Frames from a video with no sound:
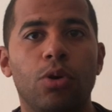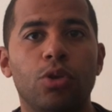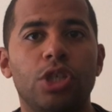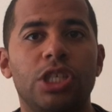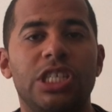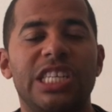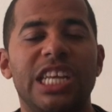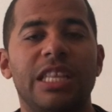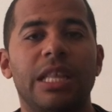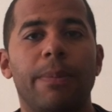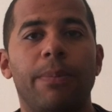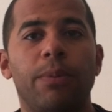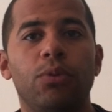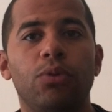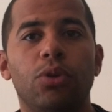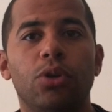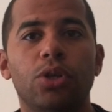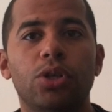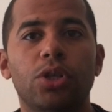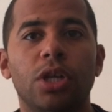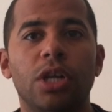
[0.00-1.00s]
con siete
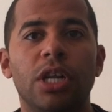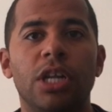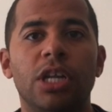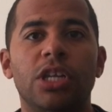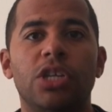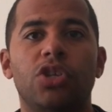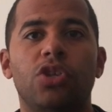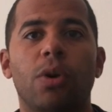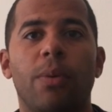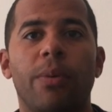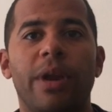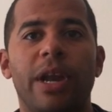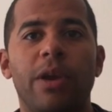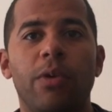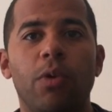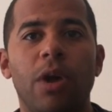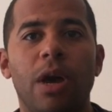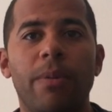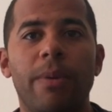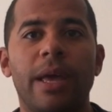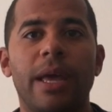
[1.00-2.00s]
puntos sobre
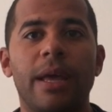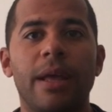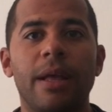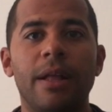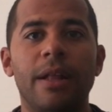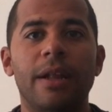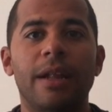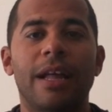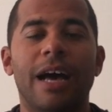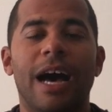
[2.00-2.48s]
nueve.